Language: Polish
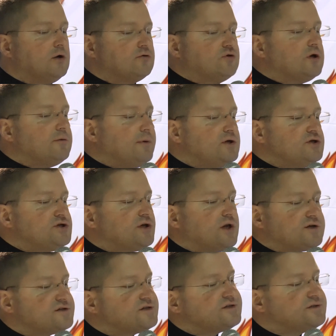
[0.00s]
który będzie
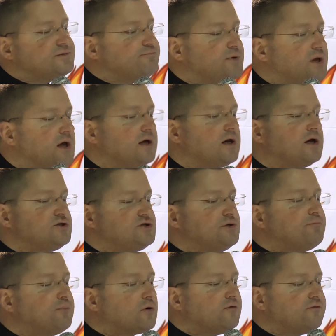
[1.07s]
nas wspierać
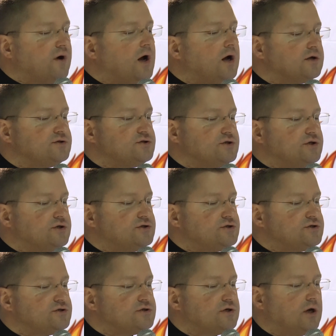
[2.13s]
i
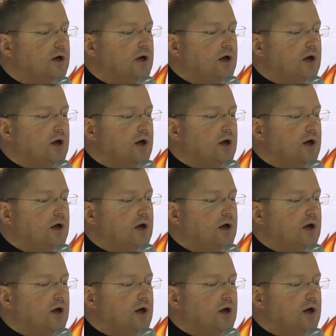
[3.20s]
prowadzić.